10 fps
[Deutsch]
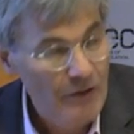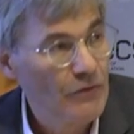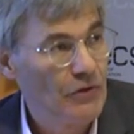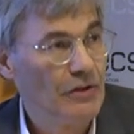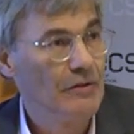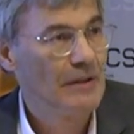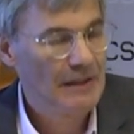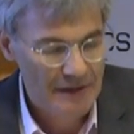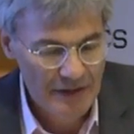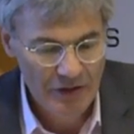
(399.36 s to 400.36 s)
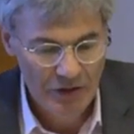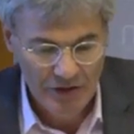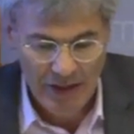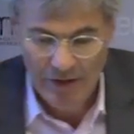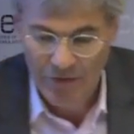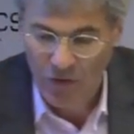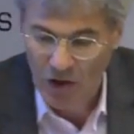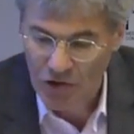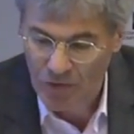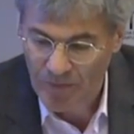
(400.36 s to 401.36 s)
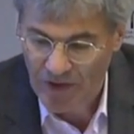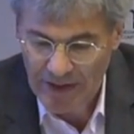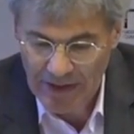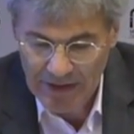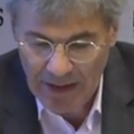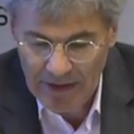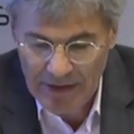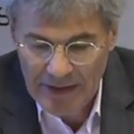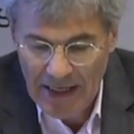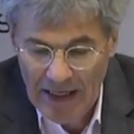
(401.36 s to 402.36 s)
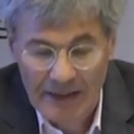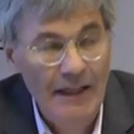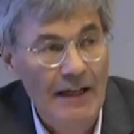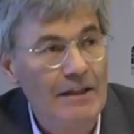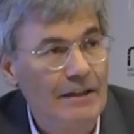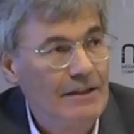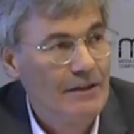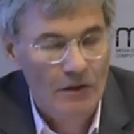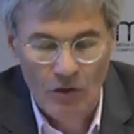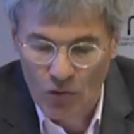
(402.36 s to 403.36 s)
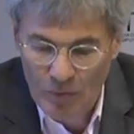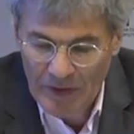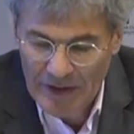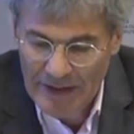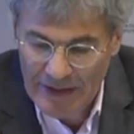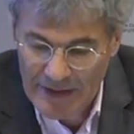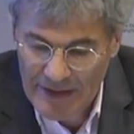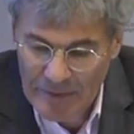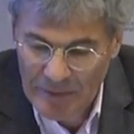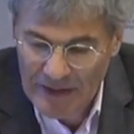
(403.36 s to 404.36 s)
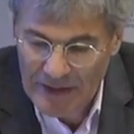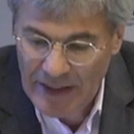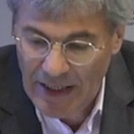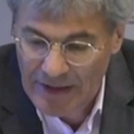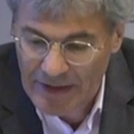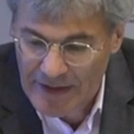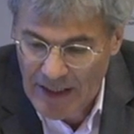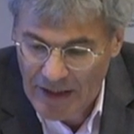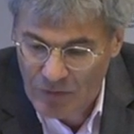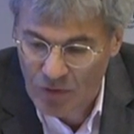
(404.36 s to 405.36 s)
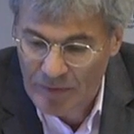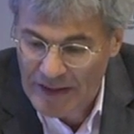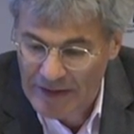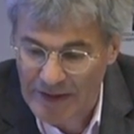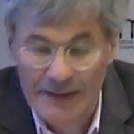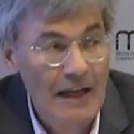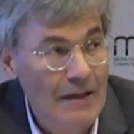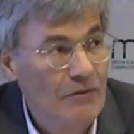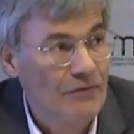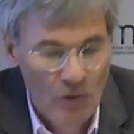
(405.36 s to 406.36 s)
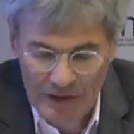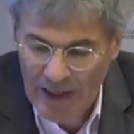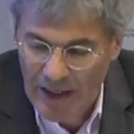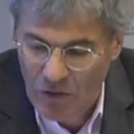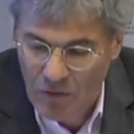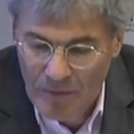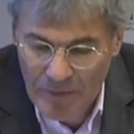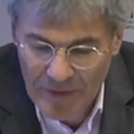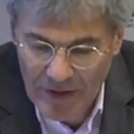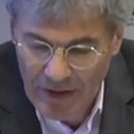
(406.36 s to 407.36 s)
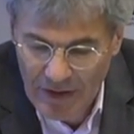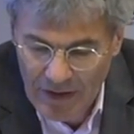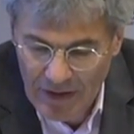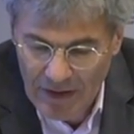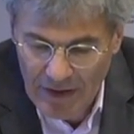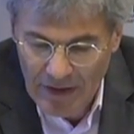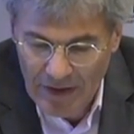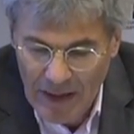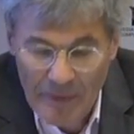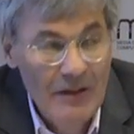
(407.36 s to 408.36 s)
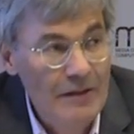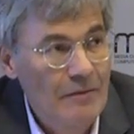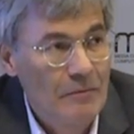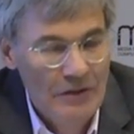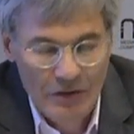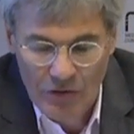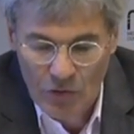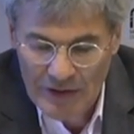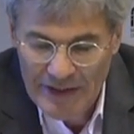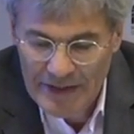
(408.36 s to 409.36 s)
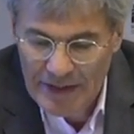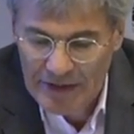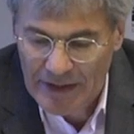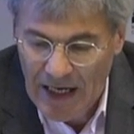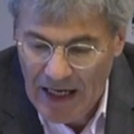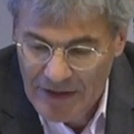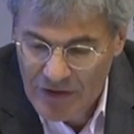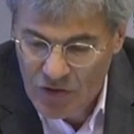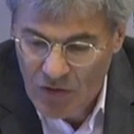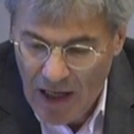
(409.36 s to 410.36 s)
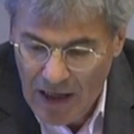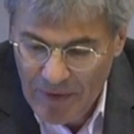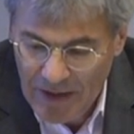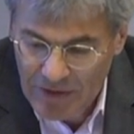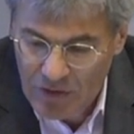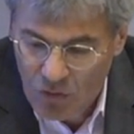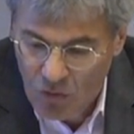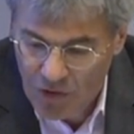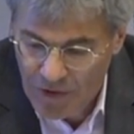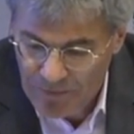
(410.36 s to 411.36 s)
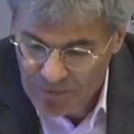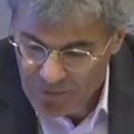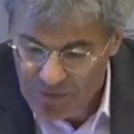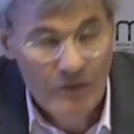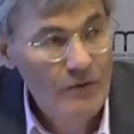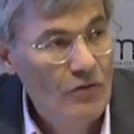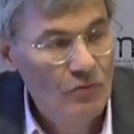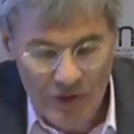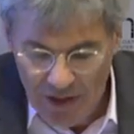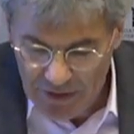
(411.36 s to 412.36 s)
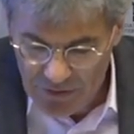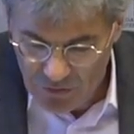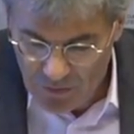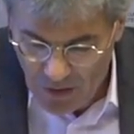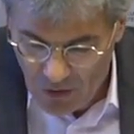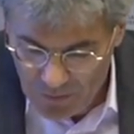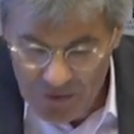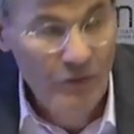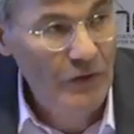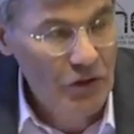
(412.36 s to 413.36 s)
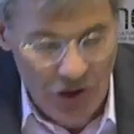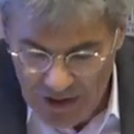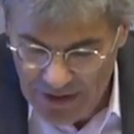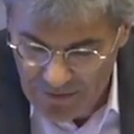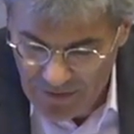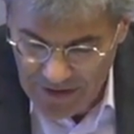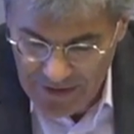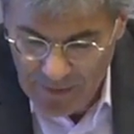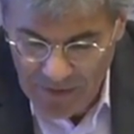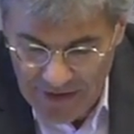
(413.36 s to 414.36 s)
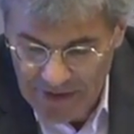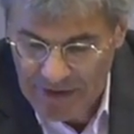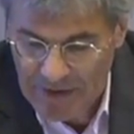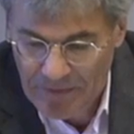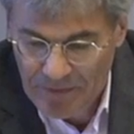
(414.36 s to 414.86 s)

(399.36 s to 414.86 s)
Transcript: Für die medizinische Zellforschung wendet er dann den Nachteil dieser Hypersensibilität des Anemometers in einen Vorteil um. Er beginnt mit ionisierten Gasen zu arbeiten, ohne zunächst überhaupt zu verstehen, was da passiert.